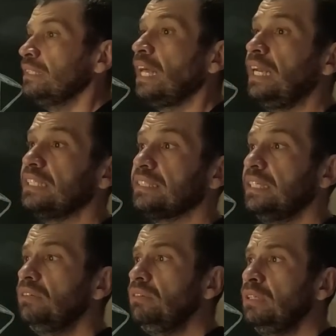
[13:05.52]
da
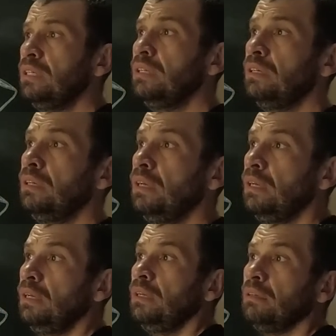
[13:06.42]
lesão,
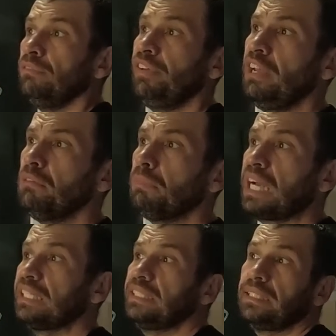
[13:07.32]
vem uma
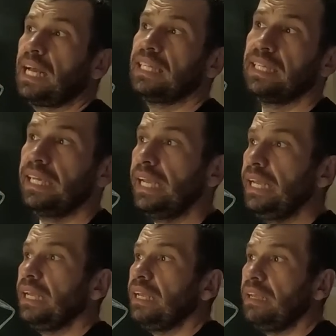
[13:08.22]
cacetada
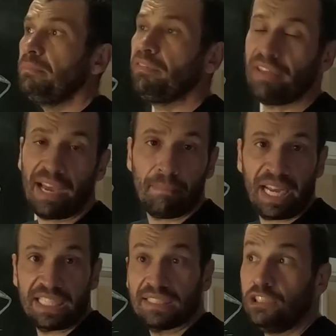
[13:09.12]
aí e me ferra
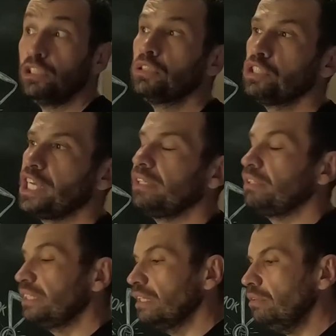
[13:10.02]
mais, de outro jeito.
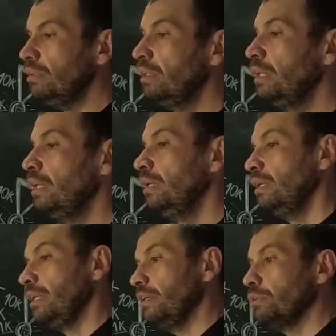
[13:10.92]
Então,
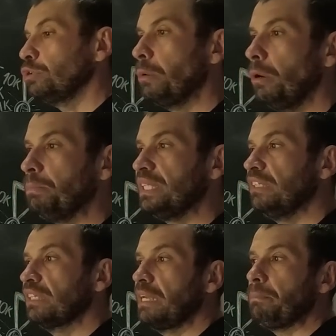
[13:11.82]
eu tô
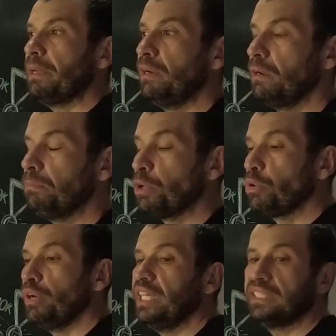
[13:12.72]
optando aqui por,
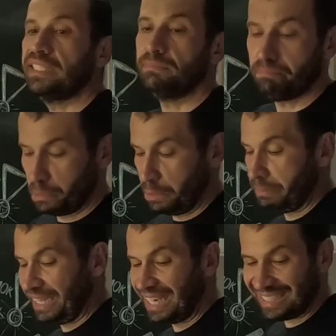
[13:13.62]
por correr, por
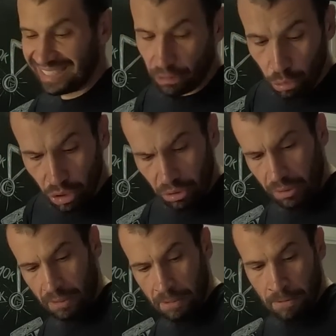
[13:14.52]
pedalar seguro